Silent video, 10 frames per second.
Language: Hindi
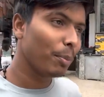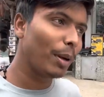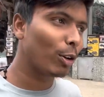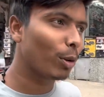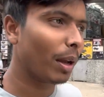
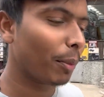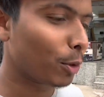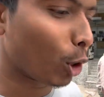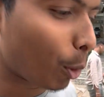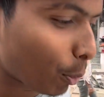बिल्कुल भैया
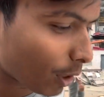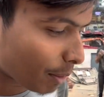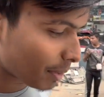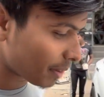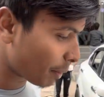टॉप मॉडल
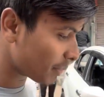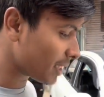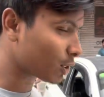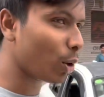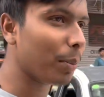में हमने
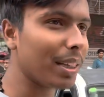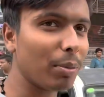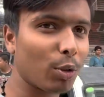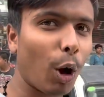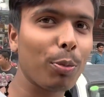इसको मतलब
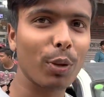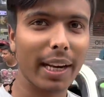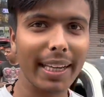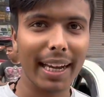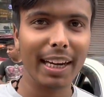टॉप तो
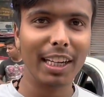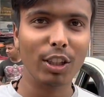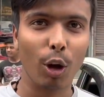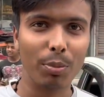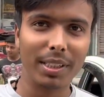नहीं खेल लेकिन
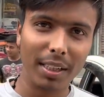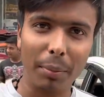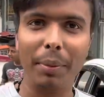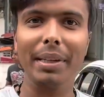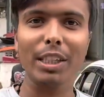टॉप से
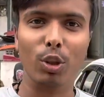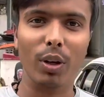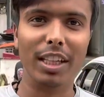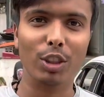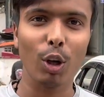कमी भी नहीं
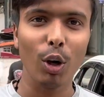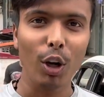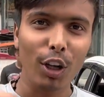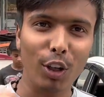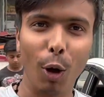छोड़े इसको
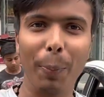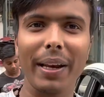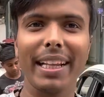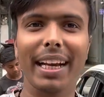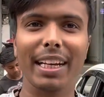टॉप पे
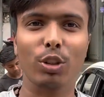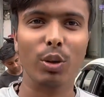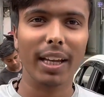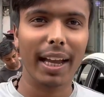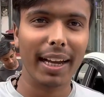ले जाके छोड़
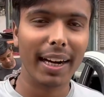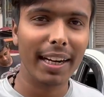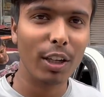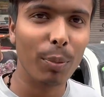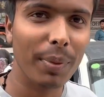के आए हैं
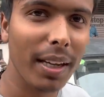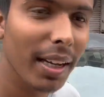गाड़ी को अपने